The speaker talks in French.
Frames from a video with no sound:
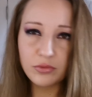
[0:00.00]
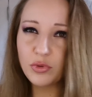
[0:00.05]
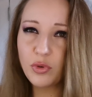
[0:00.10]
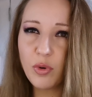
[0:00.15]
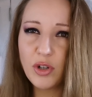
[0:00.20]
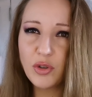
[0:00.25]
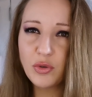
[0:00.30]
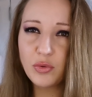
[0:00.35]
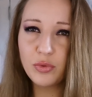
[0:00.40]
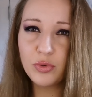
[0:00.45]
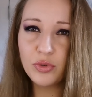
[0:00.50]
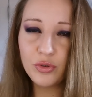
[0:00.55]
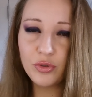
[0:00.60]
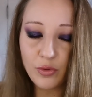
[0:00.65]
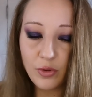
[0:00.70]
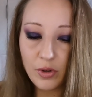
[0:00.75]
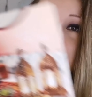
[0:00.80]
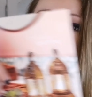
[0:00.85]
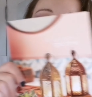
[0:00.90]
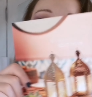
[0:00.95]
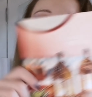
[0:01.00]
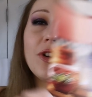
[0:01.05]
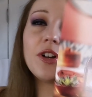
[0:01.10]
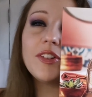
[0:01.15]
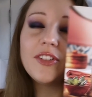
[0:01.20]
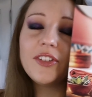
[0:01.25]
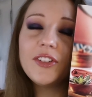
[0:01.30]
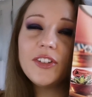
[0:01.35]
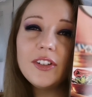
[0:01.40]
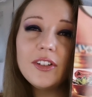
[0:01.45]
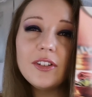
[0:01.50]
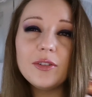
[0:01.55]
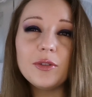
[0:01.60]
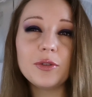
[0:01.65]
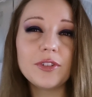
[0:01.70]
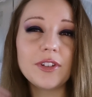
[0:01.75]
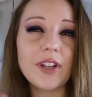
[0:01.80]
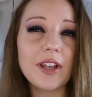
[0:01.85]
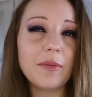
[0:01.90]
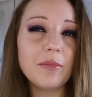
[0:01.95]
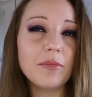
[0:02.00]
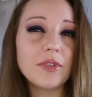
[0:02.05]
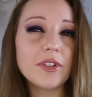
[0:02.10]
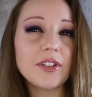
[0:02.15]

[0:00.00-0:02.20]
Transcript: 3 jours, je crois. Ce mois-ci, le thème,